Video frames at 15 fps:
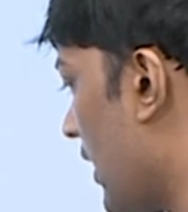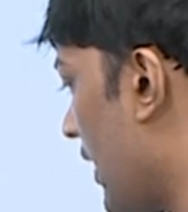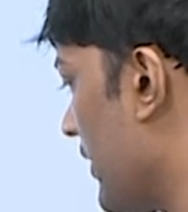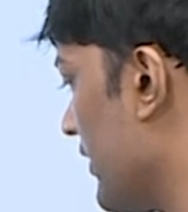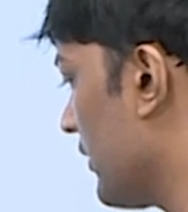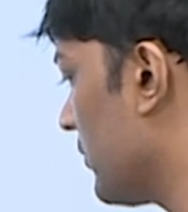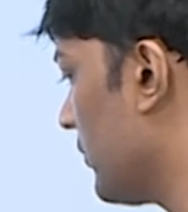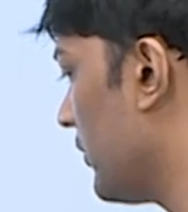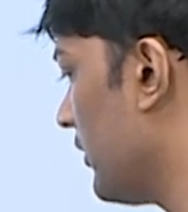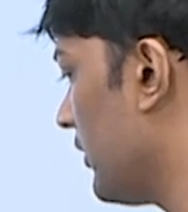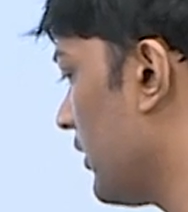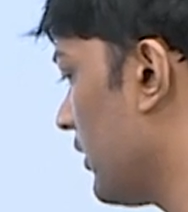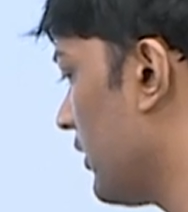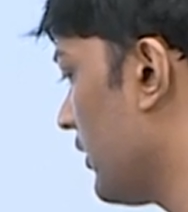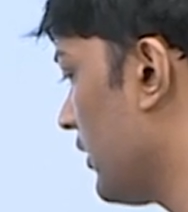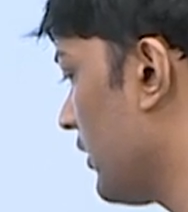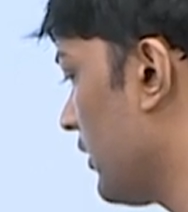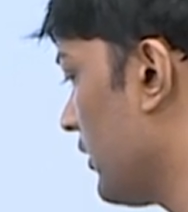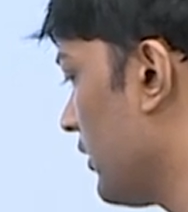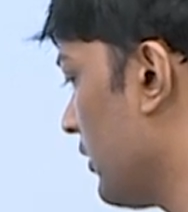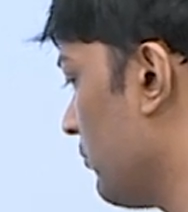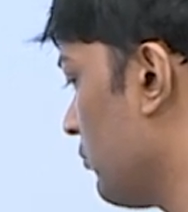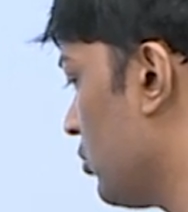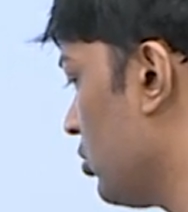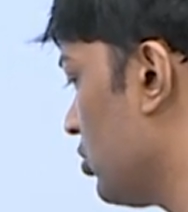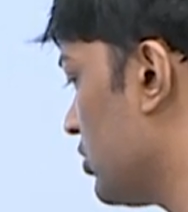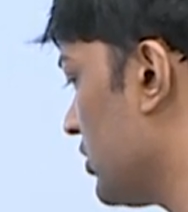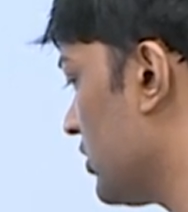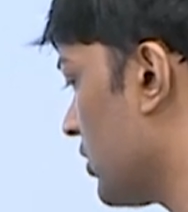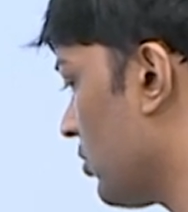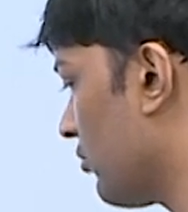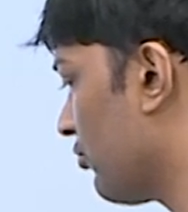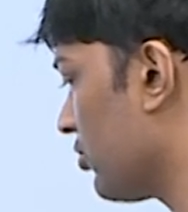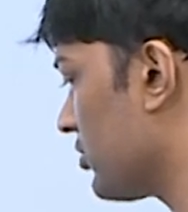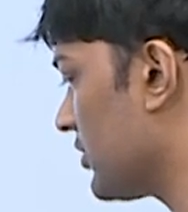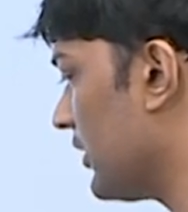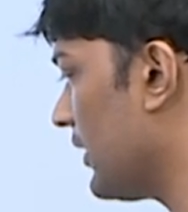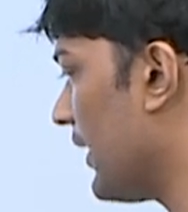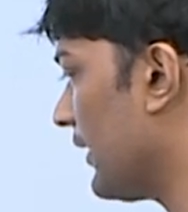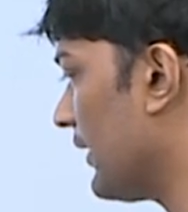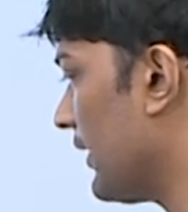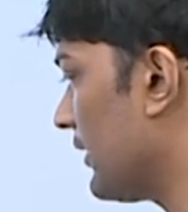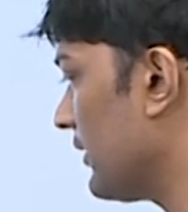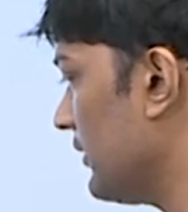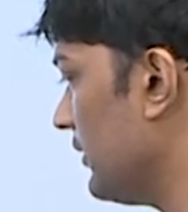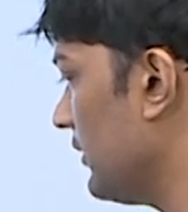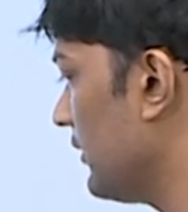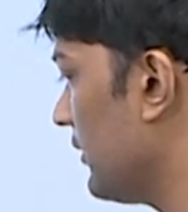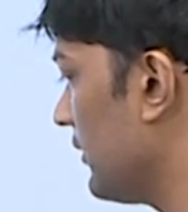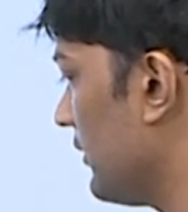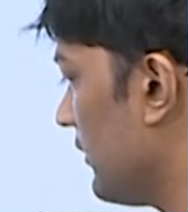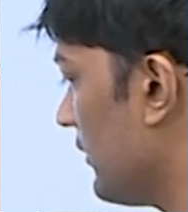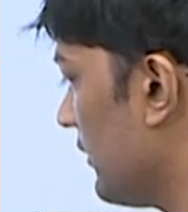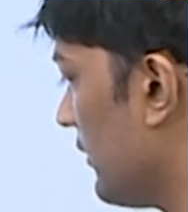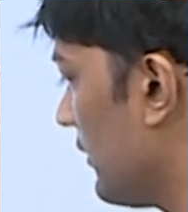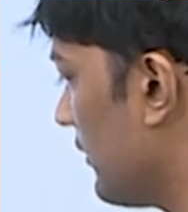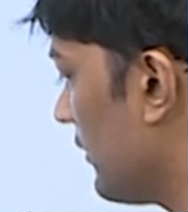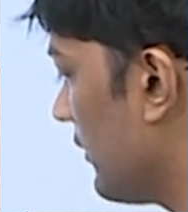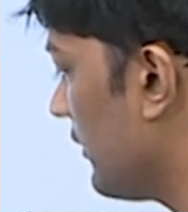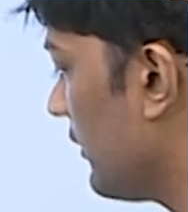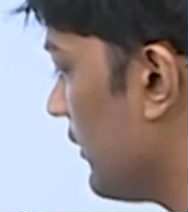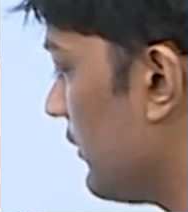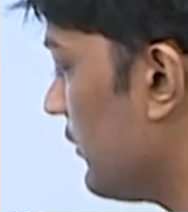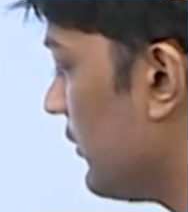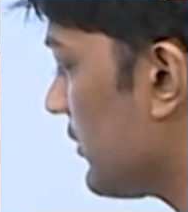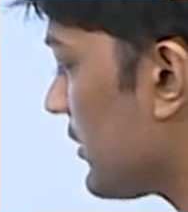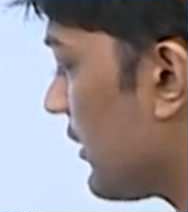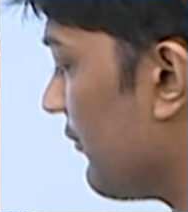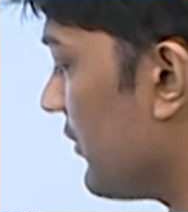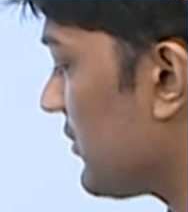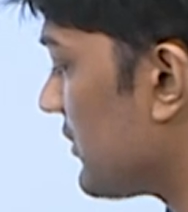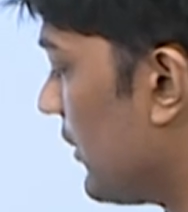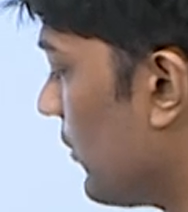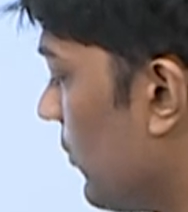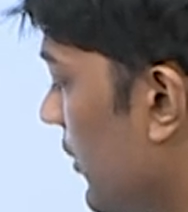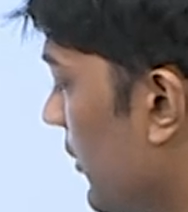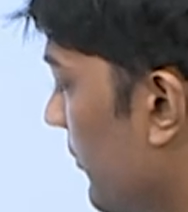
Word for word: அதுக்கு ஒரு எம் டூ ஜிங்கிற ஒரு ஃபோர்ஸ் கீழே ஆக்ட் ஆகுது இந்த சர்ஃபேஸ்னால் உள்ள